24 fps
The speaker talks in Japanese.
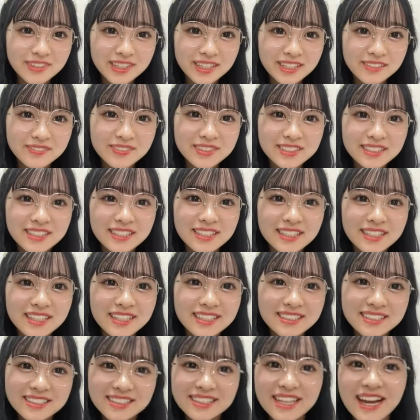かぼちゃな
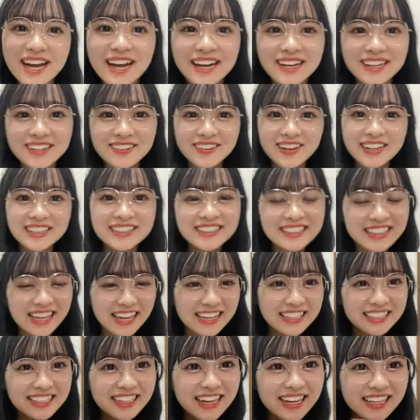かずさん、かわいい、あ
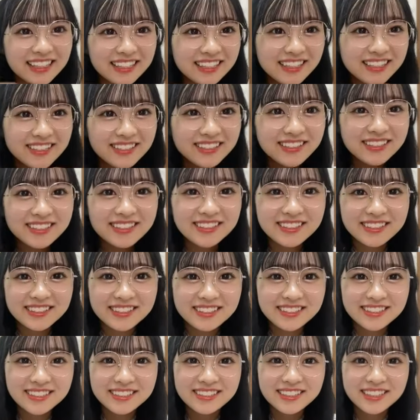りがと
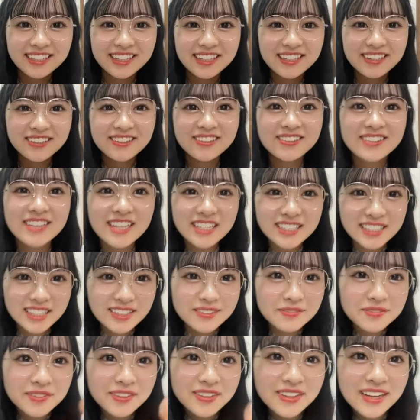う。こうや
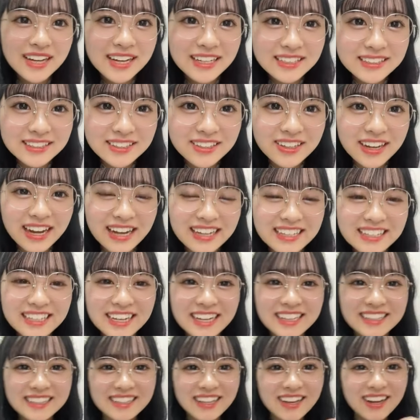さんもハート、あり
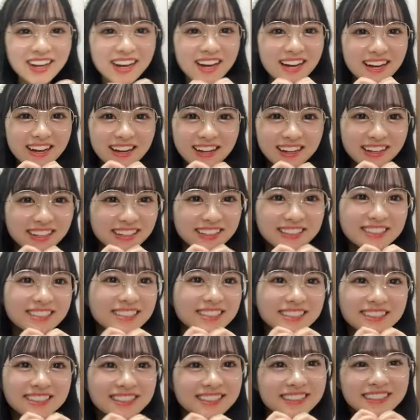がと
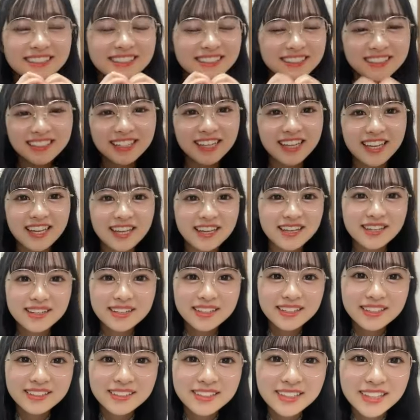
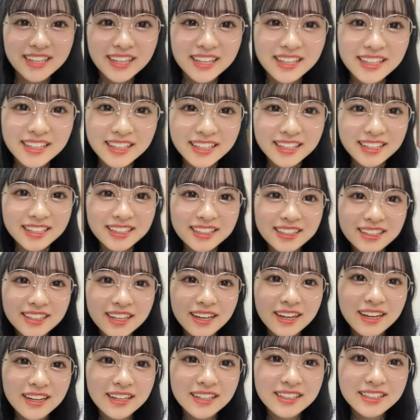う。えー、っ
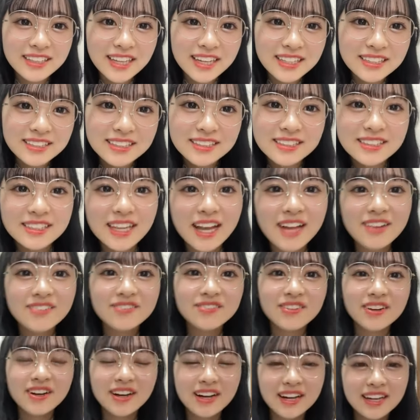と、やすさ
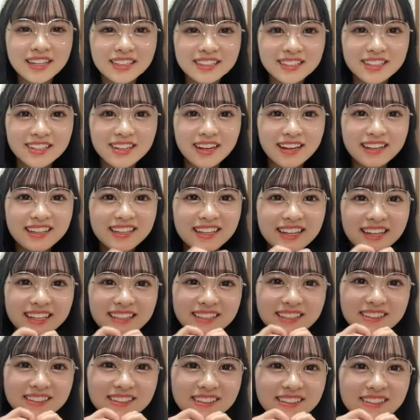んもハート、ありが
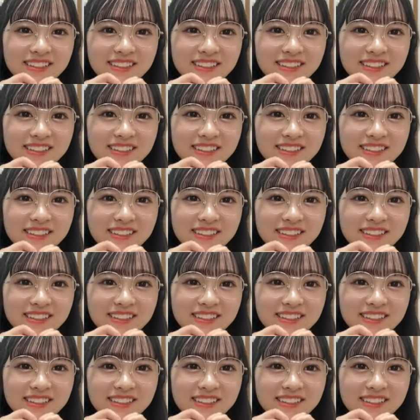と